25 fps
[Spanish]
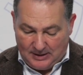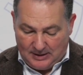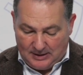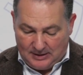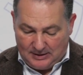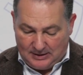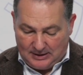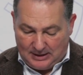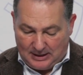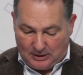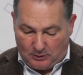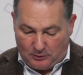
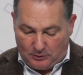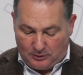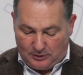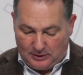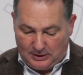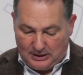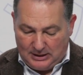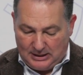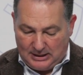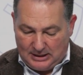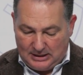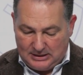de la
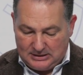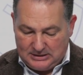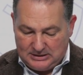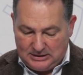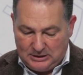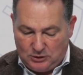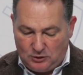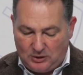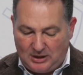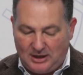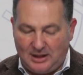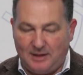cocina,
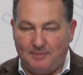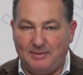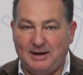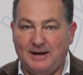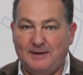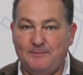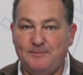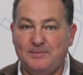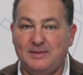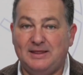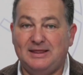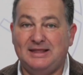sino que
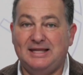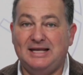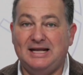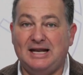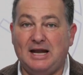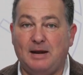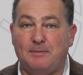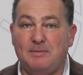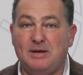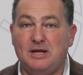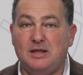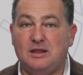además
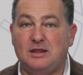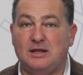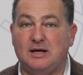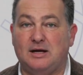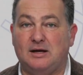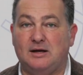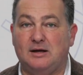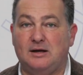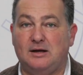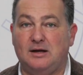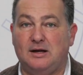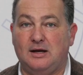dinamiza
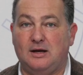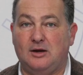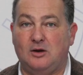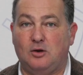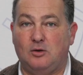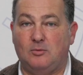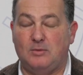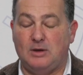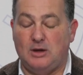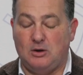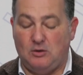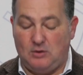la
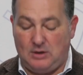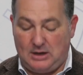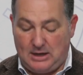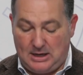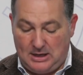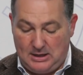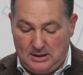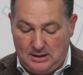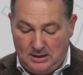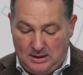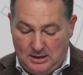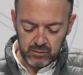economía
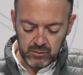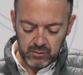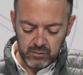local.